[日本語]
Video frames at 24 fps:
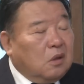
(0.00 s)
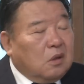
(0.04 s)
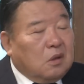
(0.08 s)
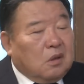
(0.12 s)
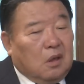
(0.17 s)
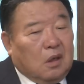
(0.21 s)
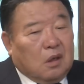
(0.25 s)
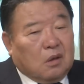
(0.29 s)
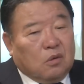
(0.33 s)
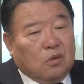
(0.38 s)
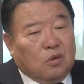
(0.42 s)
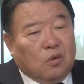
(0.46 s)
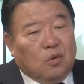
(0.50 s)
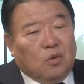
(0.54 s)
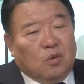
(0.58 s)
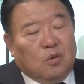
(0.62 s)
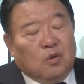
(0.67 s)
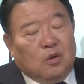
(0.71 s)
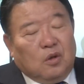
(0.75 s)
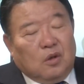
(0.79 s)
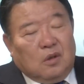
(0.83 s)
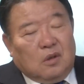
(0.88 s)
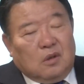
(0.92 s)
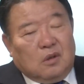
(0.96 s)
あの
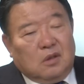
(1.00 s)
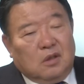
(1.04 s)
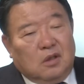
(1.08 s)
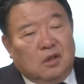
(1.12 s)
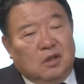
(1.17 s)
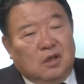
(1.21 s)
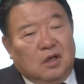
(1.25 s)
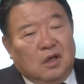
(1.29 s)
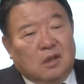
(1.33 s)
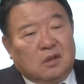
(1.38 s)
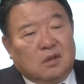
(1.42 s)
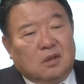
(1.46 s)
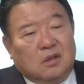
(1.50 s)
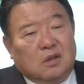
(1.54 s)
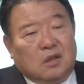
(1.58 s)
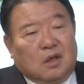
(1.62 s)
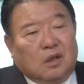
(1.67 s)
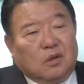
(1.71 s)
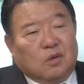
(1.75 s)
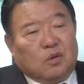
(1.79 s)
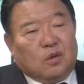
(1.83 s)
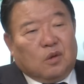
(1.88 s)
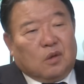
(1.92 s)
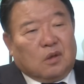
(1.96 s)
にいにはち事
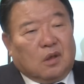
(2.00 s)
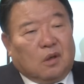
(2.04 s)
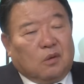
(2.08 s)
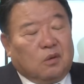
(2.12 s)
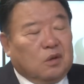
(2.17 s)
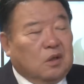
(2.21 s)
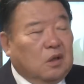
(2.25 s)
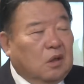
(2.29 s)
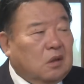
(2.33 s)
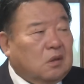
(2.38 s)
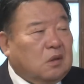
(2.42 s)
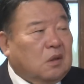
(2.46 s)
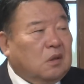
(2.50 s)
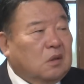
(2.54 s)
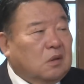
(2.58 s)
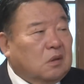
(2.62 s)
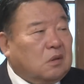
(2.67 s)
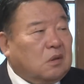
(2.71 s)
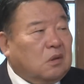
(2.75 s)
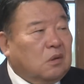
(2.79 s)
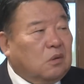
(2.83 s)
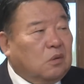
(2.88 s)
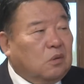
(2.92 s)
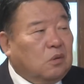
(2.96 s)
件というのは台湾であったんで
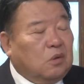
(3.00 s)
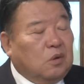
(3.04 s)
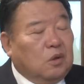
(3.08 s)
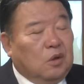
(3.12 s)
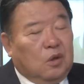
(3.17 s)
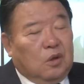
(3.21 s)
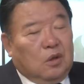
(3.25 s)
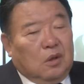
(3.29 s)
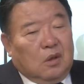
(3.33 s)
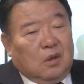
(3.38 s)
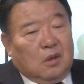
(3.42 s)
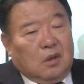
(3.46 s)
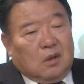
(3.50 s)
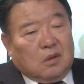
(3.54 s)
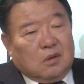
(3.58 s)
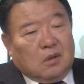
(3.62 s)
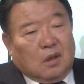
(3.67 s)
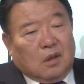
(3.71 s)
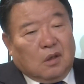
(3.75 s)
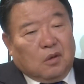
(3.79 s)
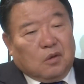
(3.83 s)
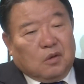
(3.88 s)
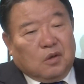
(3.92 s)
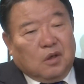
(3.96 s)
すけど、だ
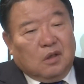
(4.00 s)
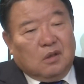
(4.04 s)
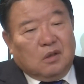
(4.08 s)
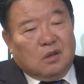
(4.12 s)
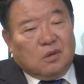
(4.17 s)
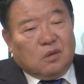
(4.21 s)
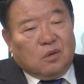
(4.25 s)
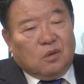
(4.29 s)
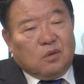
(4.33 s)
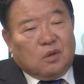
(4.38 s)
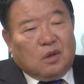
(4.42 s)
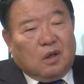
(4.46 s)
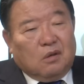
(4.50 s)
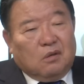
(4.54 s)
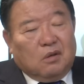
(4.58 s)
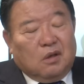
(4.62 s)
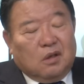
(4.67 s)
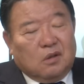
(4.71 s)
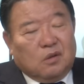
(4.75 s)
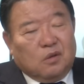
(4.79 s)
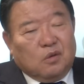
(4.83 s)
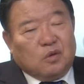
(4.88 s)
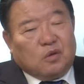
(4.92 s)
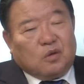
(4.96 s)
から現実の台
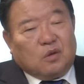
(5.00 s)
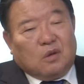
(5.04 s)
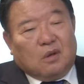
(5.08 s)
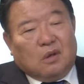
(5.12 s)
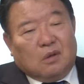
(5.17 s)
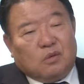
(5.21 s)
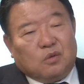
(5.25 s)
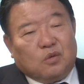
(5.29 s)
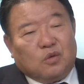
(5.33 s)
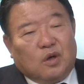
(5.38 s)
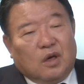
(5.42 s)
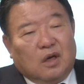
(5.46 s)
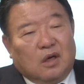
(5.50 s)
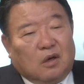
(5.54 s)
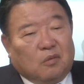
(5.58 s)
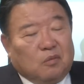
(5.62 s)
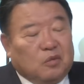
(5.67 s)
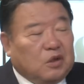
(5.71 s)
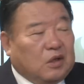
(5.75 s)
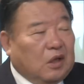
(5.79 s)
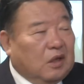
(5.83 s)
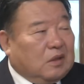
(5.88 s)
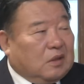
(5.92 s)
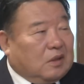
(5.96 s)
湾っていうのはウクライナ
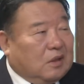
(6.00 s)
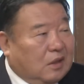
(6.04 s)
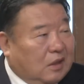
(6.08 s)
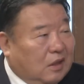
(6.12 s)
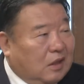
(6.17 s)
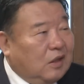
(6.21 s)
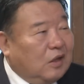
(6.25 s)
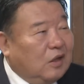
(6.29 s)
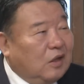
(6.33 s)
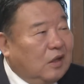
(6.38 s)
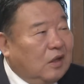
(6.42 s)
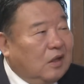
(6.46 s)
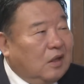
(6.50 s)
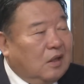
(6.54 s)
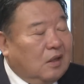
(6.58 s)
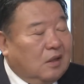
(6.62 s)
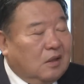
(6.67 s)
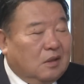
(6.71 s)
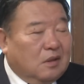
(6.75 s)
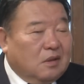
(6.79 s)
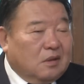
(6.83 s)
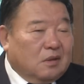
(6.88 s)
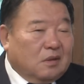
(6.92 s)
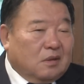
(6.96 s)
みたいにね、
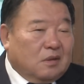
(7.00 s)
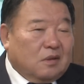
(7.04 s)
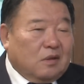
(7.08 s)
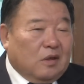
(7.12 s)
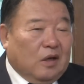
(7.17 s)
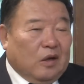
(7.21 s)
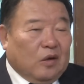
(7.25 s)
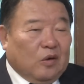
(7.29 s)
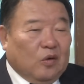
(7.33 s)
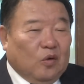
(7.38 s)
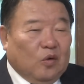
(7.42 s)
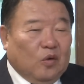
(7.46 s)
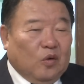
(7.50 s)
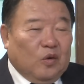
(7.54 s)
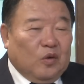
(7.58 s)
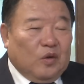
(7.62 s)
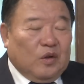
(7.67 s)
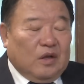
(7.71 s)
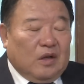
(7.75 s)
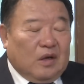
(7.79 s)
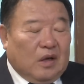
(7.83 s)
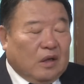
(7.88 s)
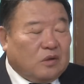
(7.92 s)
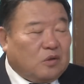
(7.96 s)
あの
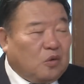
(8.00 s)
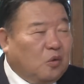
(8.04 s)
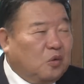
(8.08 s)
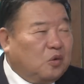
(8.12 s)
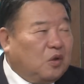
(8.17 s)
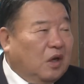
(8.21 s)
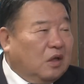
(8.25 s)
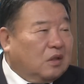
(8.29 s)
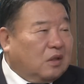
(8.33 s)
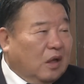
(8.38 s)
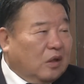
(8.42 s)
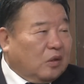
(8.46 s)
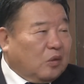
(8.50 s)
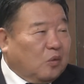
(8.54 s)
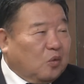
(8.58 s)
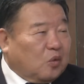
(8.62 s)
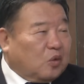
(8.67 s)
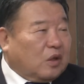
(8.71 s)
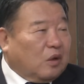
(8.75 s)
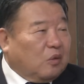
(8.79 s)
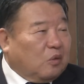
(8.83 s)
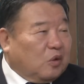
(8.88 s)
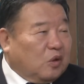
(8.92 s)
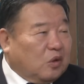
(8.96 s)
アゾフ大隊と思っ
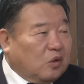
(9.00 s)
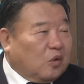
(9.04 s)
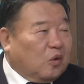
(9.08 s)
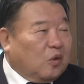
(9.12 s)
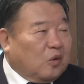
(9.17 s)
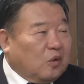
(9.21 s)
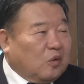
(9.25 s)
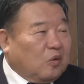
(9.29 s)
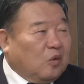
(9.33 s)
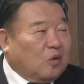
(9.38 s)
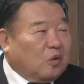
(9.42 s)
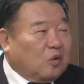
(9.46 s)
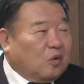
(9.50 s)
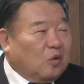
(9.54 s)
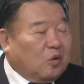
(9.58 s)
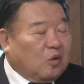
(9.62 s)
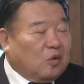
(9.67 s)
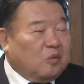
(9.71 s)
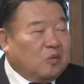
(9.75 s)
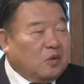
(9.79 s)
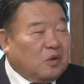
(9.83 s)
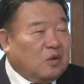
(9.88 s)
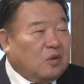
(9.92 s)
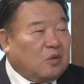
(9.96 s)
た方がいいと、
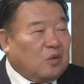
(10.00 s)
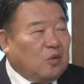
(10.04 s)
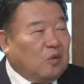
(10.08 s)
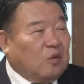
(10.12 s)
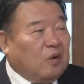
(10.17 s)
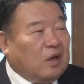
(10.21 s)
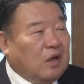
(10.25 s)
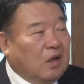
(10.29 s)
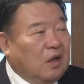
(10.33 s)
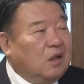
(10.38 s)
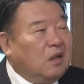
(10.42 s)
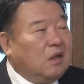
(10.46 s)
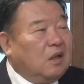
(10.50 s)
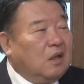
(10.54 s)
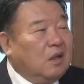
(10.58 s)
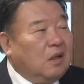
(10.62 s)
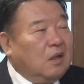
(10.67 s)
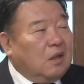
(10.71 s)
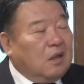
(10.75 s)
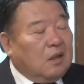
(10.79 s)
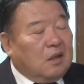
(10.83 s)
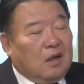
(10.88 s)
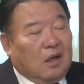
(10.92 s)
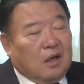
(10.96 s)
国民党はね、
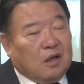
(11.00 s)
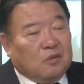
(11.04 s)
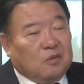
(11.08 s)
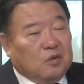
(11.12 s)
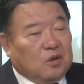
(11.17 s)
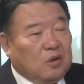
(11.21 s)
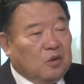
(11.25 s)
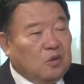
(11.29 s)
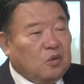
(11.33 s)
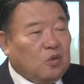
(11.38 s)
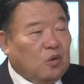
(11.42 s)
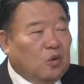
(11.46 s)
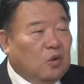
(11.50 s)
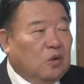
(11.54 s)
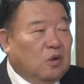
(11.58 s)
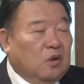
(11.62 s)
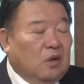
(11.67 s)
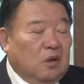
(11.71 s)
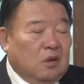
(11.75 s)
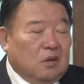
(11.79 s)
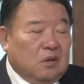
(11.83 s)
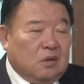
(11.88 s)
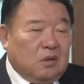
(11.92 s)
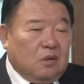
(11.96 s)
ある意味で言うと
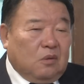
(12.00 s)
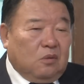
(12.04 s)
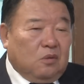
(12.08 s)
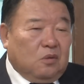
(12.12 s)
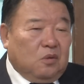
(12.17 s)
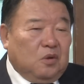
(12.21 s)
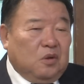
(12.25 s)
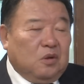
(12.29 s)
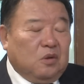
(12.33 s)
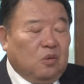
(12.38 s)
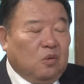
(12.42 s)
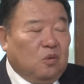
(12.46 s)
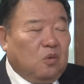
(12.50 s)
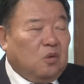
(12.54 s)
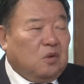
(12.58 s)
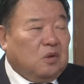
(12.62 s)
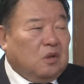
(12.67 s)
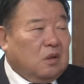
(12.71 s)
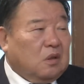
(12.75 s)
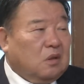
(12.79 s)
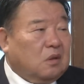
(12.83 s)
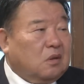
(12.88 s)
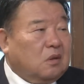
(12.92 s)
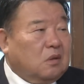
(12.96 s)
都合のいいところ
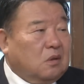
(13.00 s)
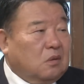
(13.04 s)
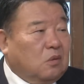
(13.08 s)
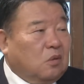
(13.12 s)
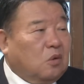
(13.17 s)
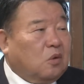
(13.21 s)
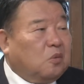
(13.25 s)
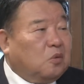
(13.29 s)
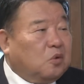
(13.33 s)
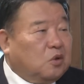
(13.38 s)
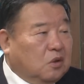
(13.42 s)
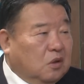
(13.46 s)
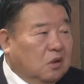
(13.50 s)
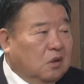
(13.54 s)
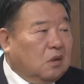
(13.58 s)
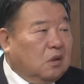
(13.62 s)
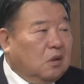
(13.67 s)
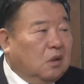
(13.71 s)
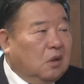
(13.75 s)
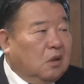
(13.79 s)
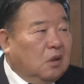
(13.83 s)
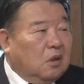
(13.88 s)
で転ぶし、